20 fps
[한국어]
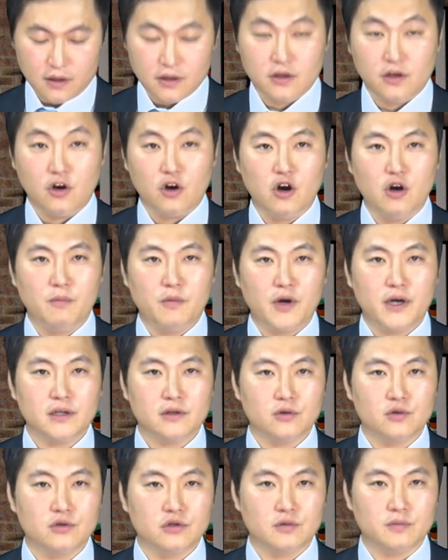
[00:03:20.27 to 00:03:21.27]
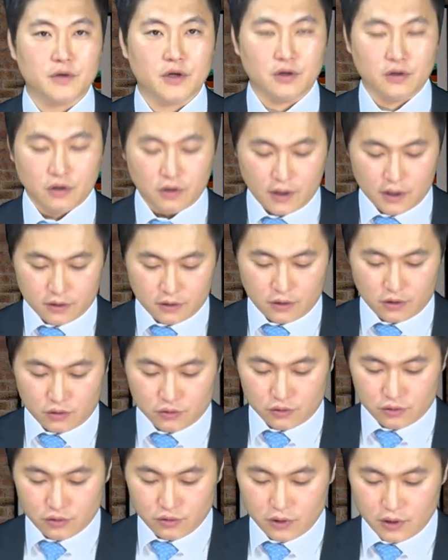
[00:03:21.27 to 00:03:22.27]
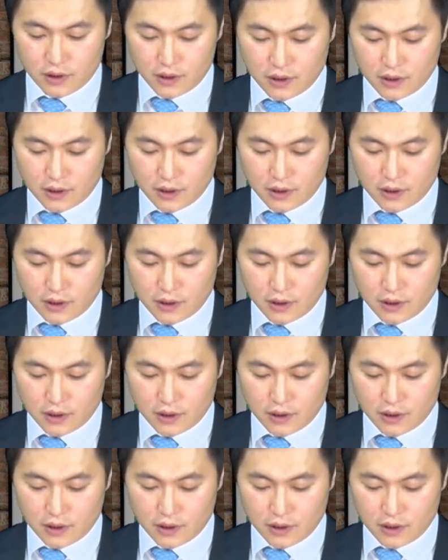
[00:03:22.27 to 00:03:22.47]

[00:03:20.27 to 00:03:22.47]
영업활동을 변경하는 경우